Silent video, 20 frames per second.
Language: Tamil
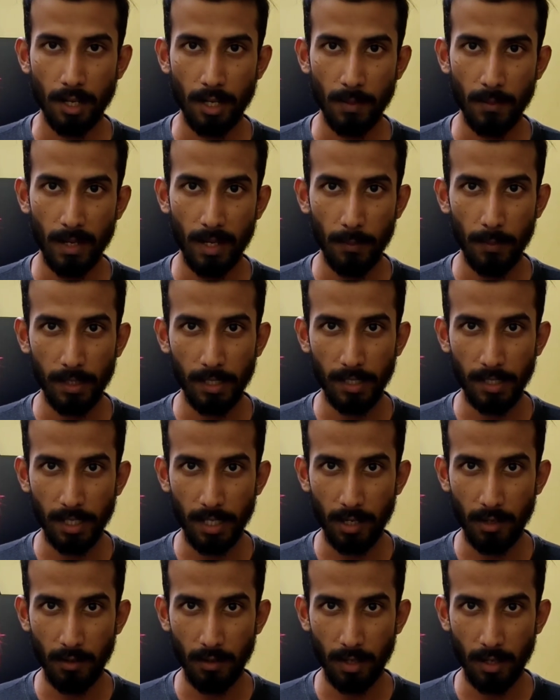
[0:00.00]
நார்மலாக
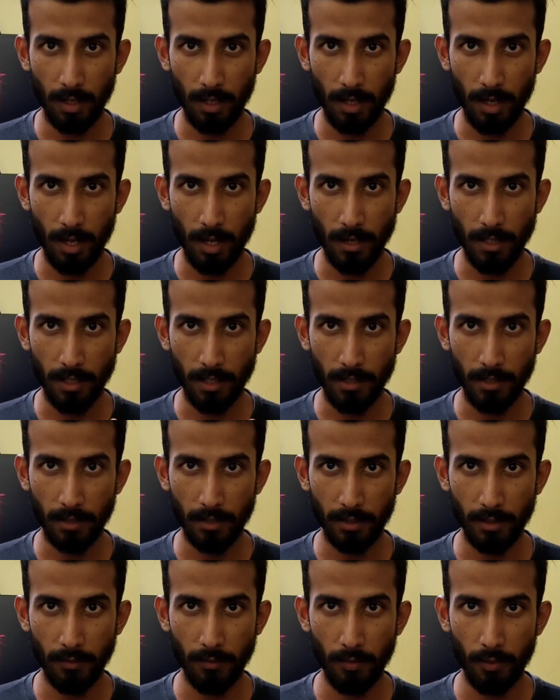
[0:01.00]
பார்த்திங்கன்னா அவங்க ஹார்ட்டுக்கு
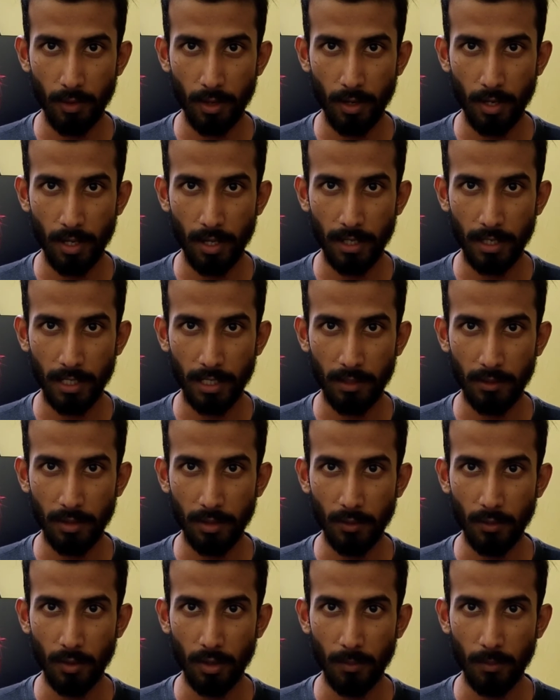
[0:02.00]
வந்து ஃப்ளூயலாக இருக்கிறது
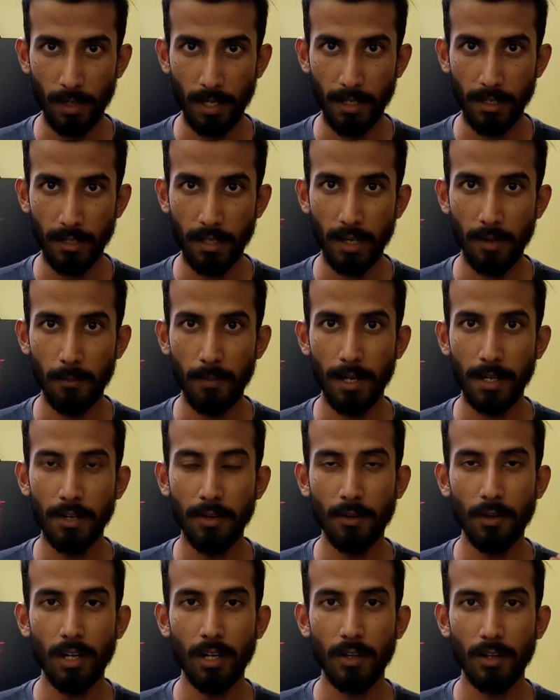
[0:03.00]
வந்து உங்கள் பிளட்டு தான்
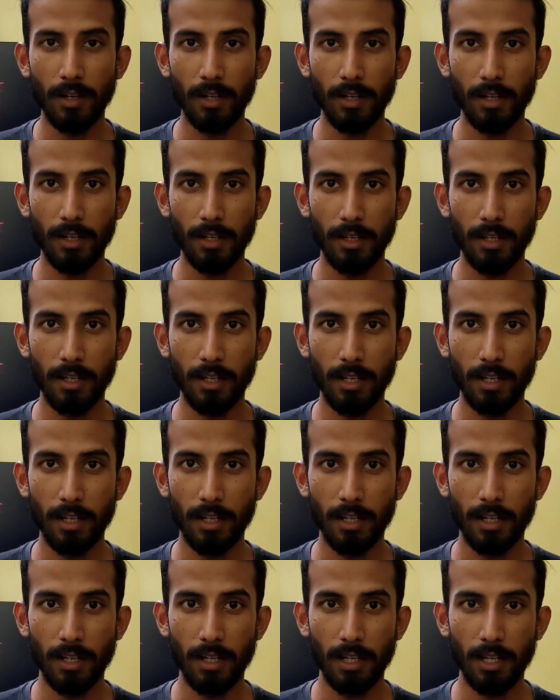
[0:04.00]
பிளட்டுக்குள்ளே
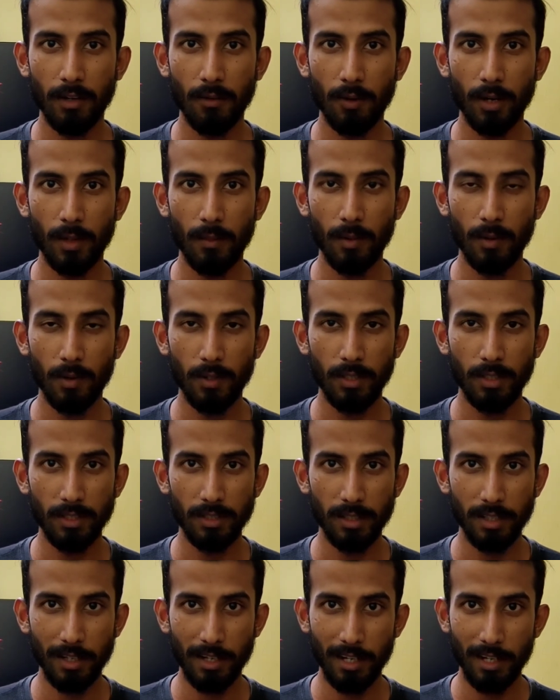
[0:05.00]
இருக்கிறதுனால தான் உடம்புக்கு வந்து
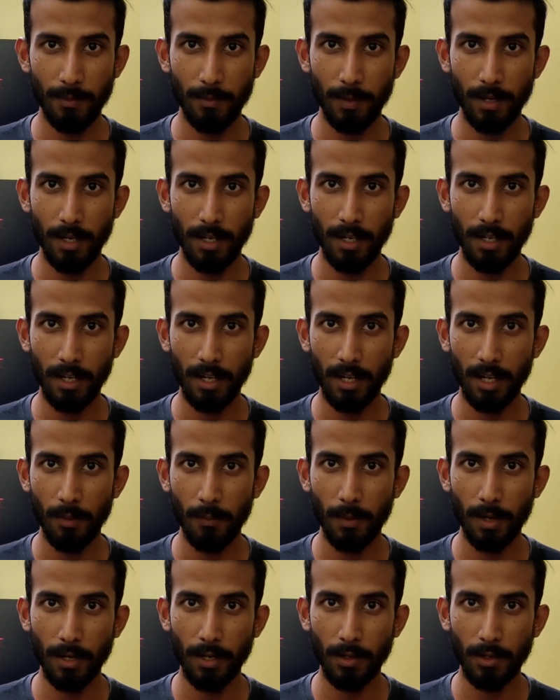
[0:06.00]
சர்க்குலேட் பண்ணி எல்லா
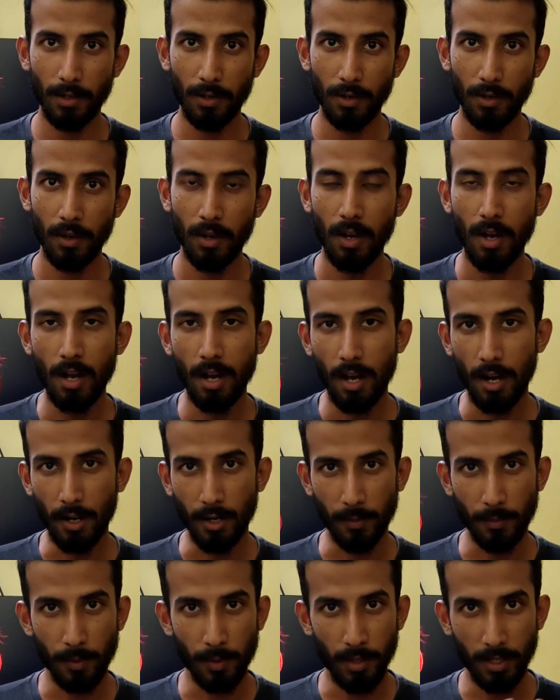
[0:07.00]
பாட்டுக்கும்
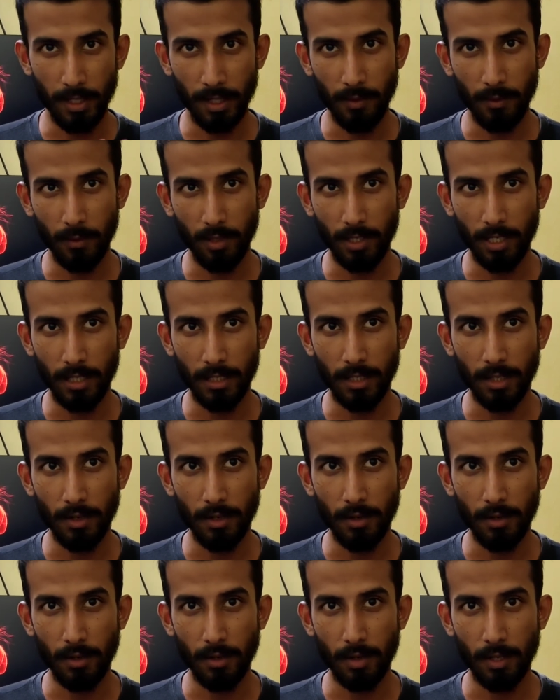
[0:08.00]
அனுப்புங்கிறது உங்களுக்கே
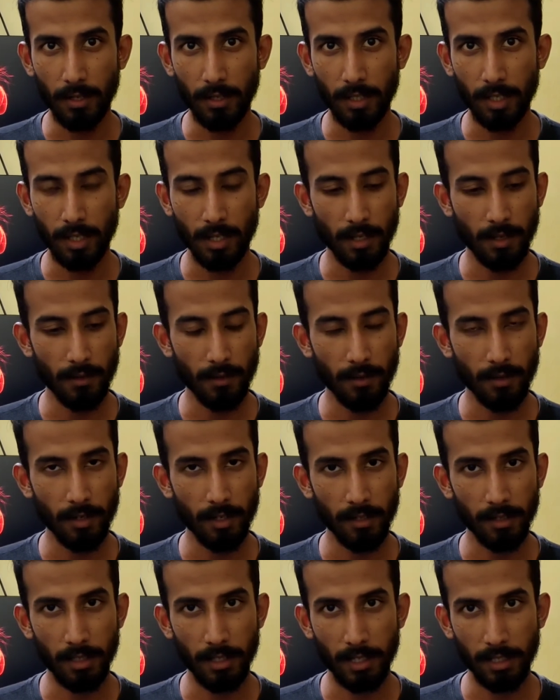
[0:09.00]
தெரியும் அந்த
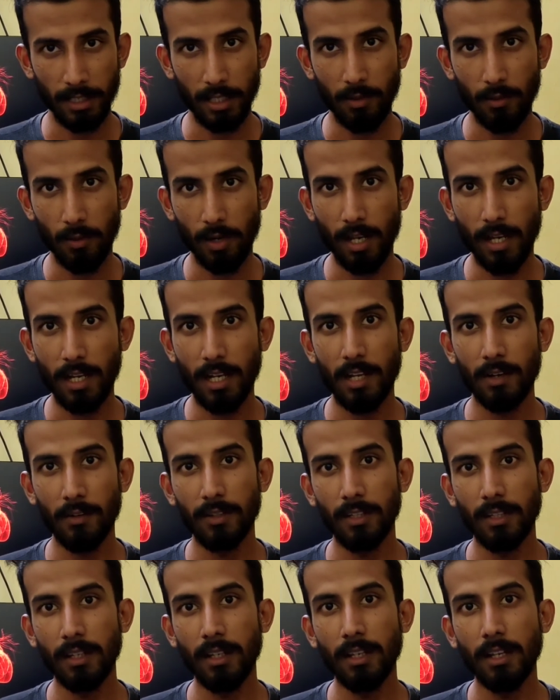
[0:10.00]
அந்த ரத்த குழாயில்
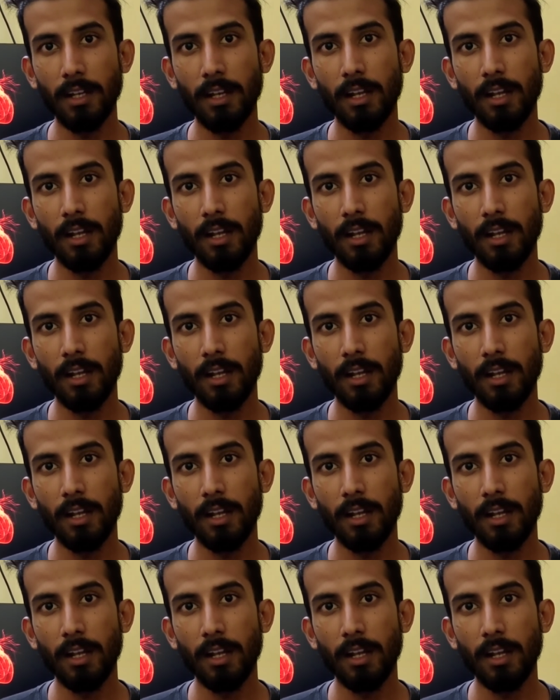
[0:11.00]
வந்து